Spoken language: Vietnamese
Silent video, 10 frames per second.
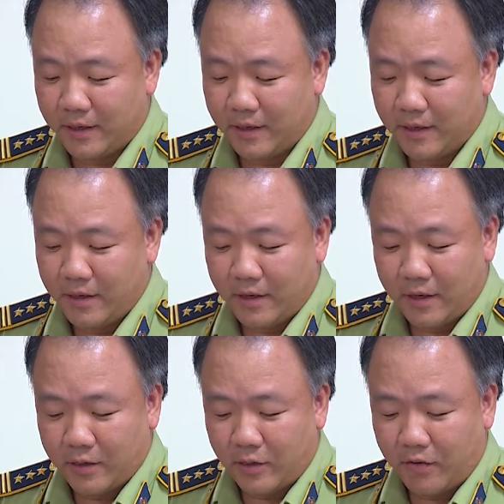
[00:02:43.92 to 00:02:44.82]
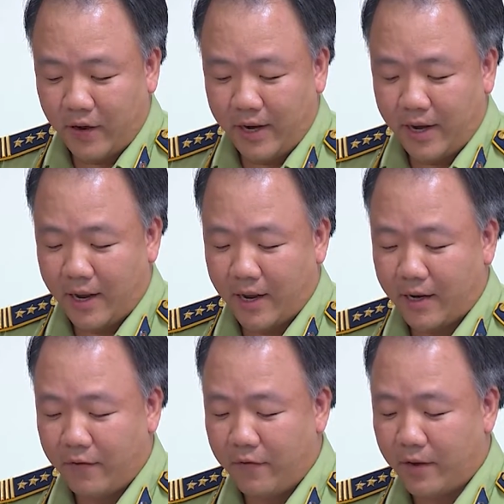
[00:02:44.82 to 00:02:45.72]
từ Đấy, do vậy là
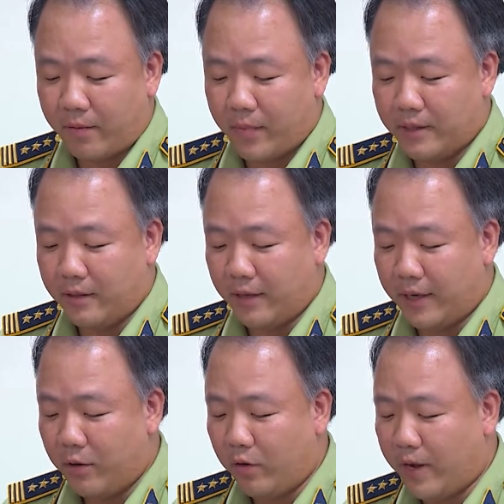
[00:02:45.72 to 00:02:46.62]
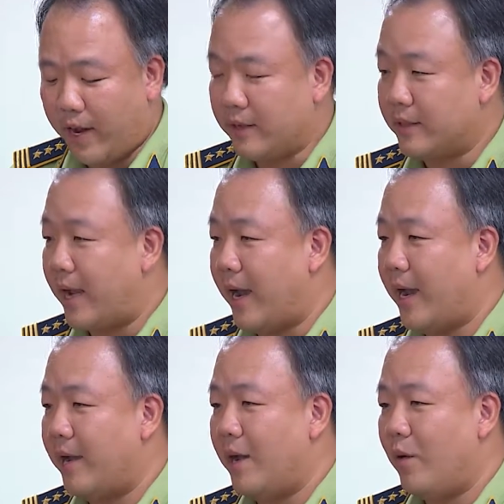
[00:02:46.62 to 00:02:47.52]
cái việc mà xử lý đối với hàng giả
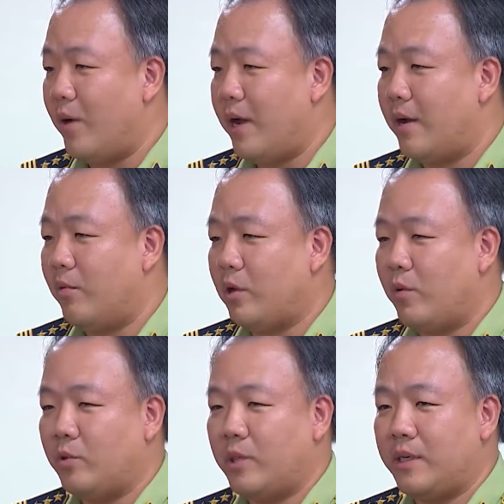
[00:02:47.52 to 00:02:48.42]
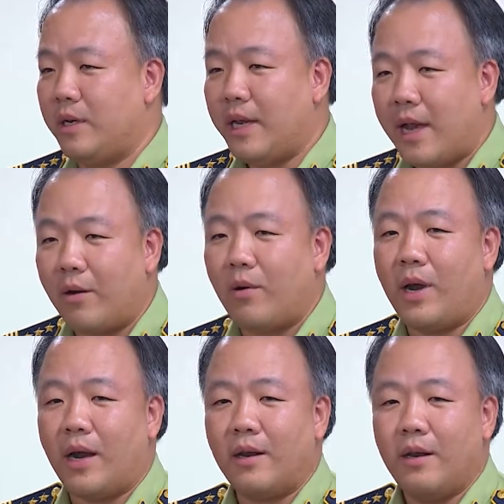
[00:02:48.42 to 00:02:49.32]
hàng lậu hàng không rõ gốc xuất xứ lại càng khó
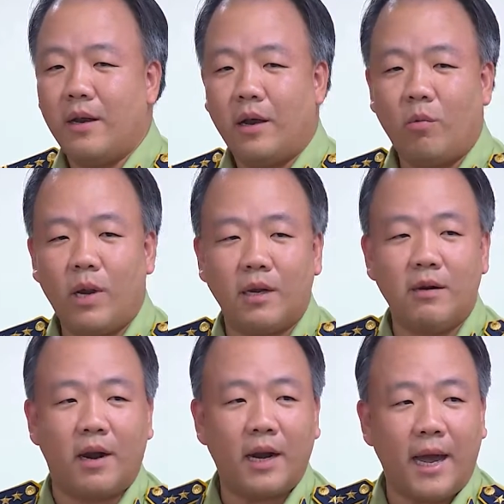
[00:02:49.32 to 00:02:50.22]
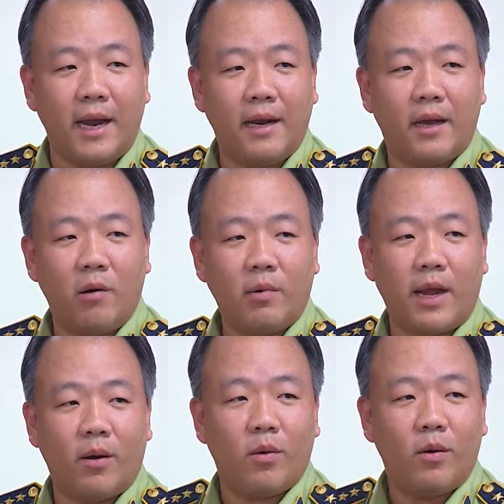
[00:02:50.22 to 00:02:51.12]
khăn không lần ngược lại là ông
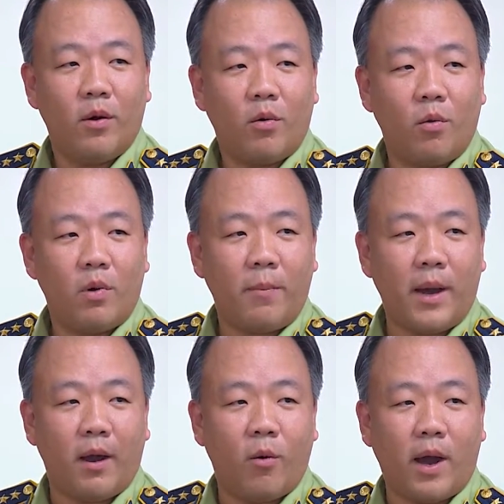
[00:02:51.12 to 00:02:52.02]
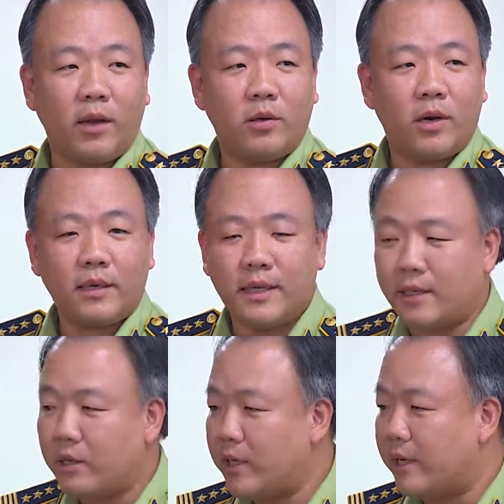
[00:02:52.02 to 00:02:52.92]
nào cung cấp hàng hóa cho các
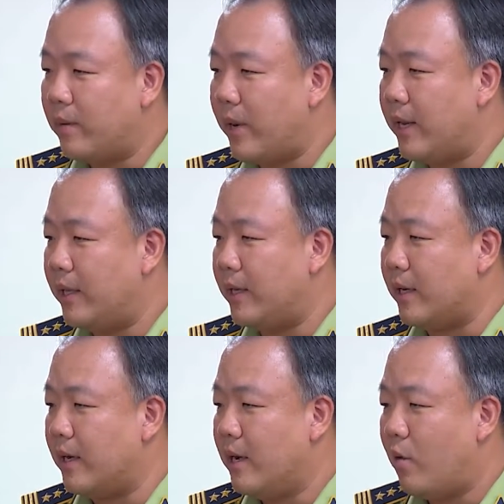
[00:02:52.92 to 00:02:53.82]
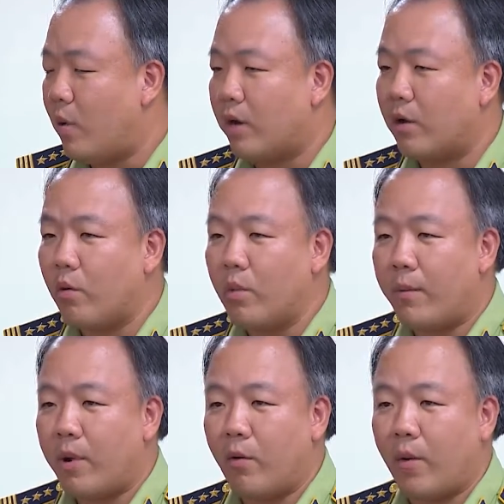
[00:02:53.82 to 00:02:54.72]
sàn giao dịch thương mại điện tử hoặc là cung
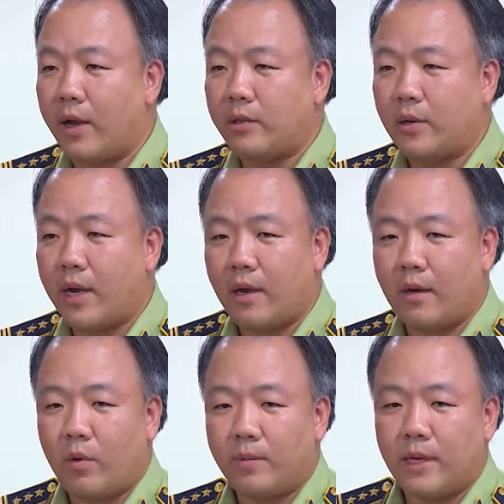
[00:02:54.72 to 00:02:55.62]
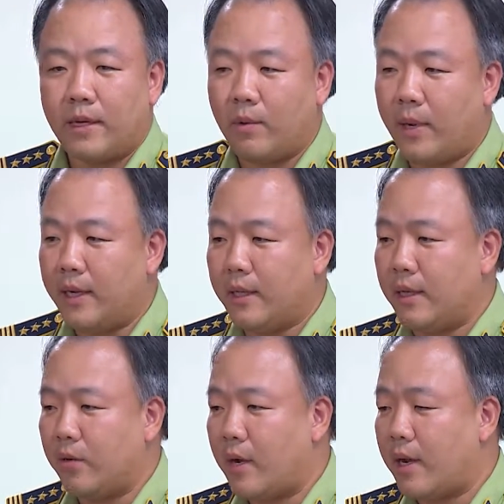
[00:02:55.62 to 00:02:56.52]
cấp hàng hóa cho các website thương mại điện
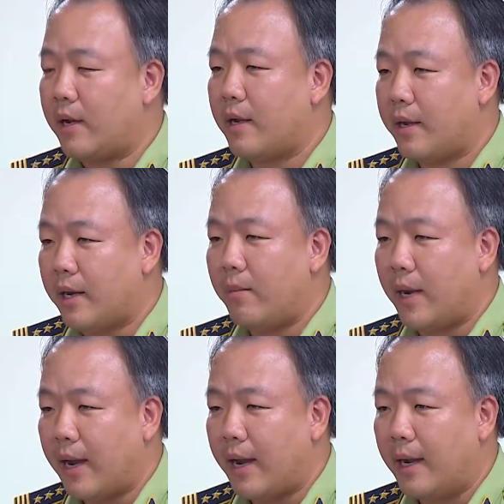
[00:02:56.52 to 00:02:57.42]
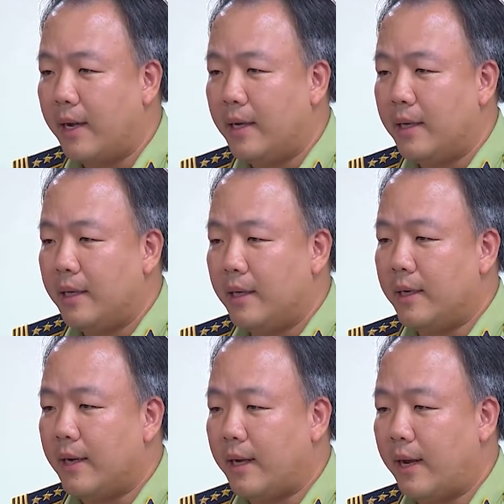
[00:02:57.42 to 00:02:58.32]
tử hoặc các cá nhân bán hàng
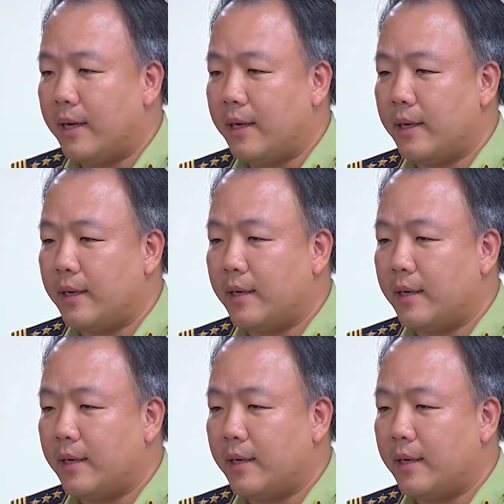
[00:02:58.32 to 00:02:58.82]
vì cái này thì